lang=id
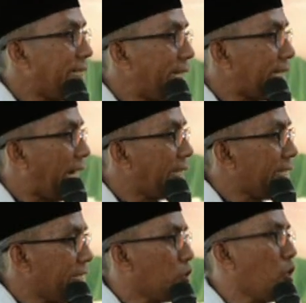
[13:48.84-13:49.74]
cantik
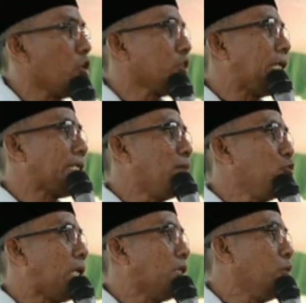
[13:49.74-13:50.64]
ganteng itu urusan
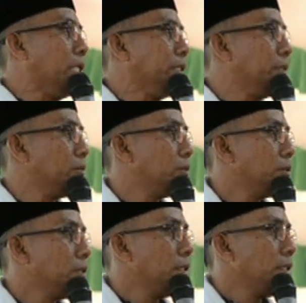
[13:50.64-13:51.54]
kamu orang dua
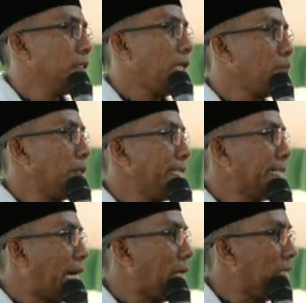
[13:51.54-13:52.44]
yang
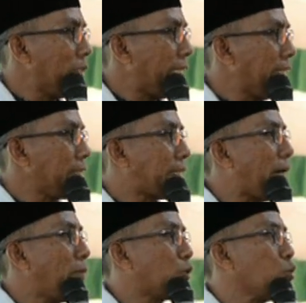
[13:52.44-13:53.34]
penting kalian
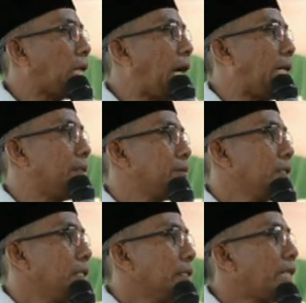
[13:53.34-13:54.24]
sama suka
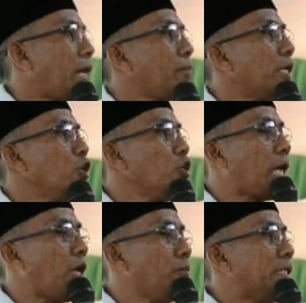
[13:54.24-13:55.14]
tak perlu
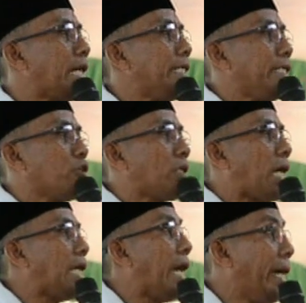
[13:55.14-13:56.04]
kau bertanya
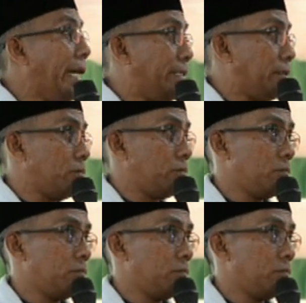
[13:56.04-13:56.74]
kurang lain